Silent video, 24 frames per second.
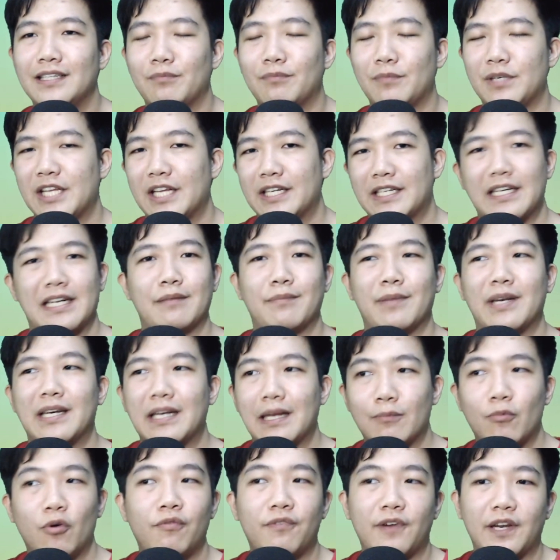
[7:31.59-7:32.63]
mendingan kalian main
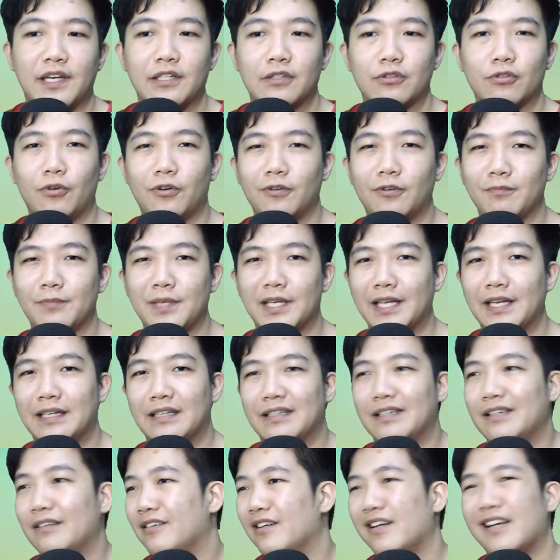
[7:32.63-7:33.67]
game offline gitu
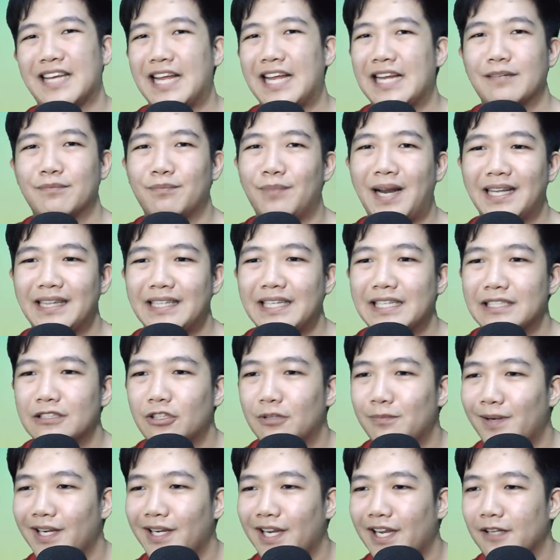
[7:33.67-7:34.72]
bikin LAN party
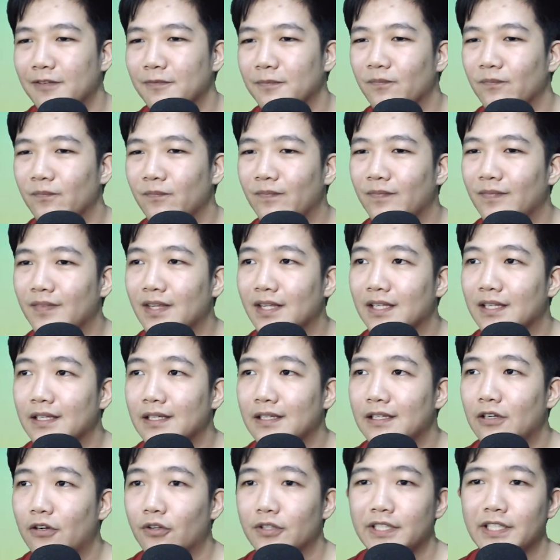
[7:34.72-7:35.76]
atau pakai
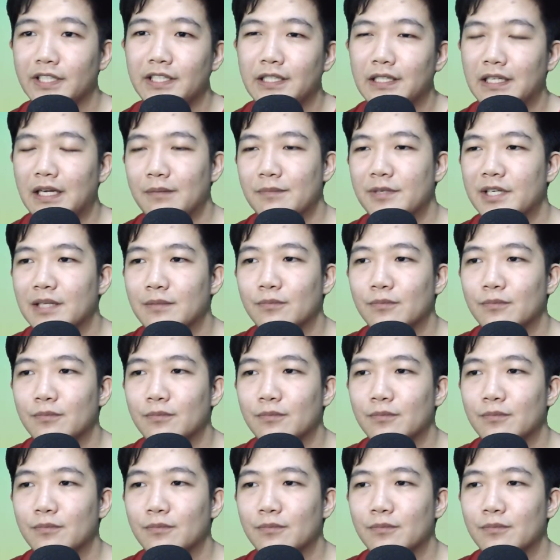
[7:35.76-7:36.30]
konten yang nggak bikin